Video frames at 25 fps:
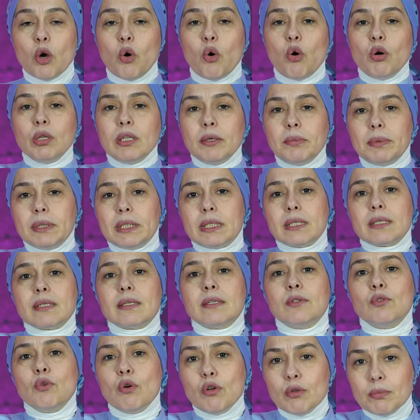
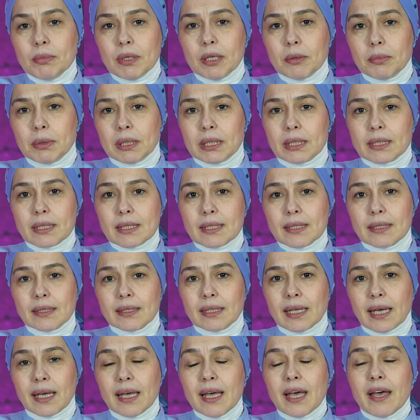Olabilirsin de olmayabilirsin
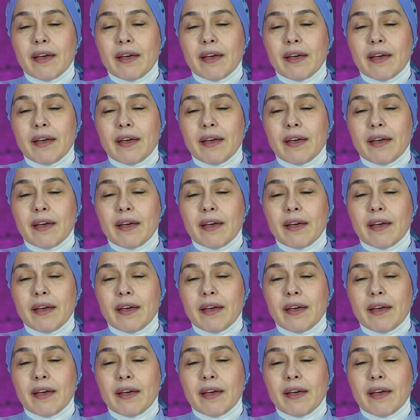de.